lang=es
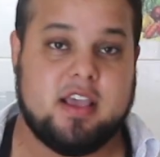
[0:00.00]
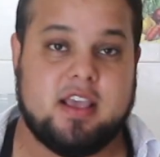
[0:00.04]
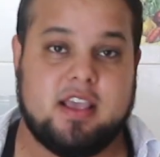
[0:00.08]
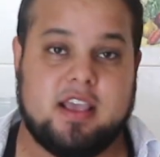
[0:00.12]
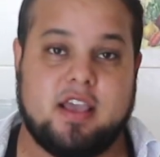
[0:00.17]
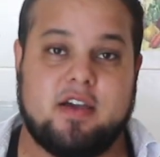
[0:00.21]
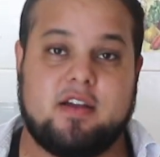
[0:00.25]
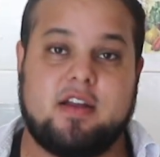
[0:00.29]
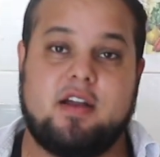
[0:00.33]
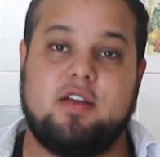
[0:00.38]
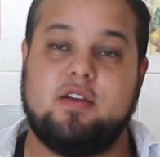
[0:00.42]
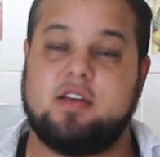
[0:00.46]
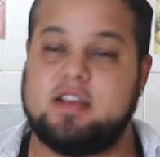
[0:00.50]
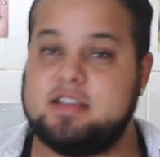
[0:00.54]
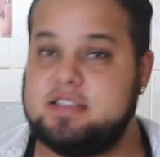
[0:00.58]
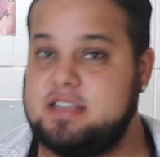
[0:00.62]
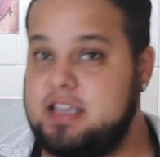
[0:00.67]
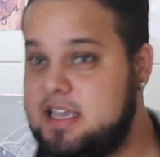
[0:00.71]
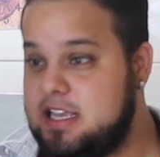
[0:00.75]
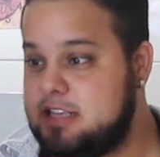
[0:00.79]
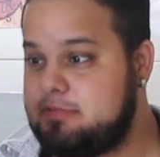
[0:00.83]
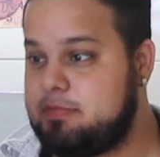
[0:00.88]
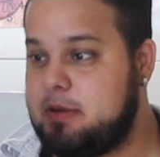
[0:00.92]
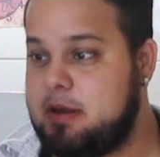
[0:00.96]
y ahora lo que
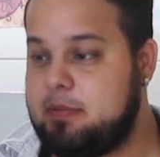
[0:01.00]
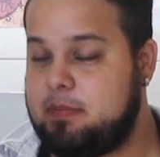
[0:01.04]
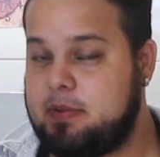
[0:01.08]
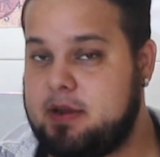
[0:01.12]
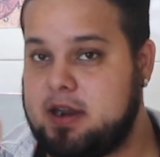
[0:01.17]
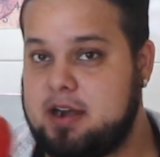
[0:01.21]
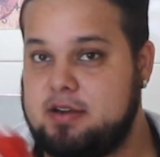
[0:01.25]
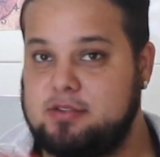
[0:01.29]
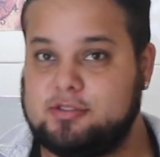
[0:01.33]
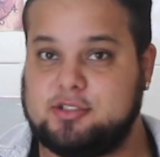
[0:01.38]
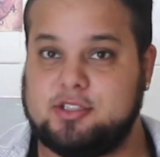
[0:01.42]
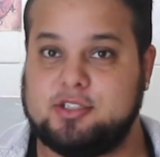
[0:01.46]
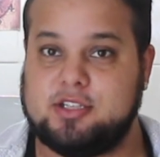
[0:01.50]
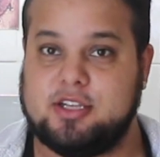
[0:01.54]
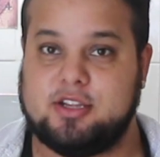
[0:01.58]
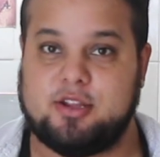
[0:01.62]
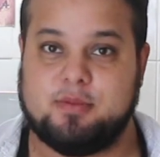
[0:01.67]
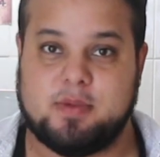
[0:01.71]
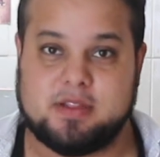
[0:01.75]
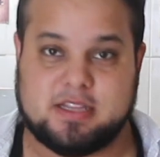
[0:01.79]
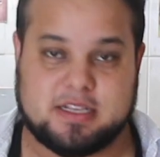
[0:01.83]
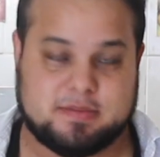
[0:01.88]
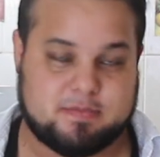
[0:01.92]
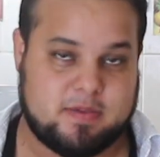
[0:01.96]
sigue es preparar nuestros
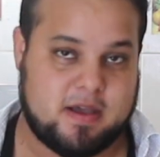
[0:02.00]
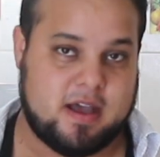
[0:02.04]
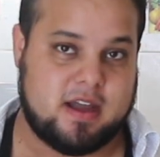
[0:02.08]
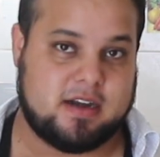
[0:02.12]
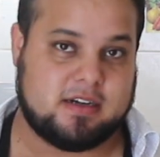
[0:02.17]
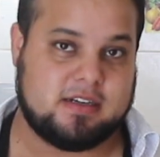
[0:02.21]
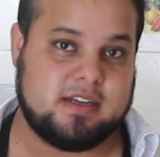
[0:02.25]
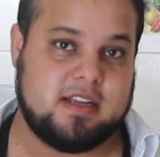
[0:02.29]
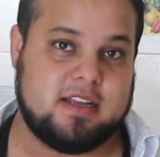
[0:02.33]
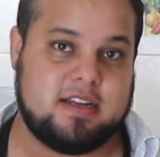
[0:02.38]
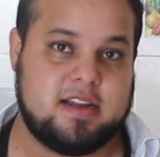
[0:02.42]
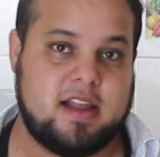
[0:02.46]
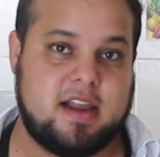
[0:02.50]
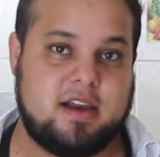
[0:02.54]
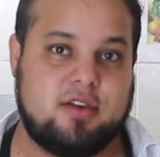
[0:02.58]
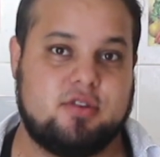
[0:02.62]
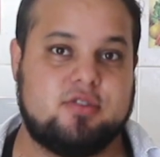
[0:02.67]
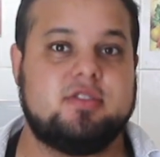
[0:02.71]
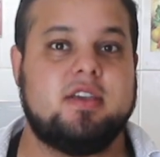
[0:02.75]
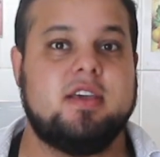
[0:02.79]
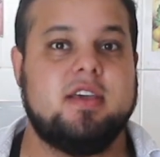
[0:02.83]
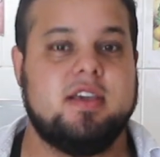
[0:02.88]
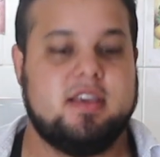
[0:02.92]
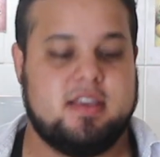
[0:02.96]
jitomates para
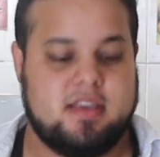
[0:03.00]
rellenarlos.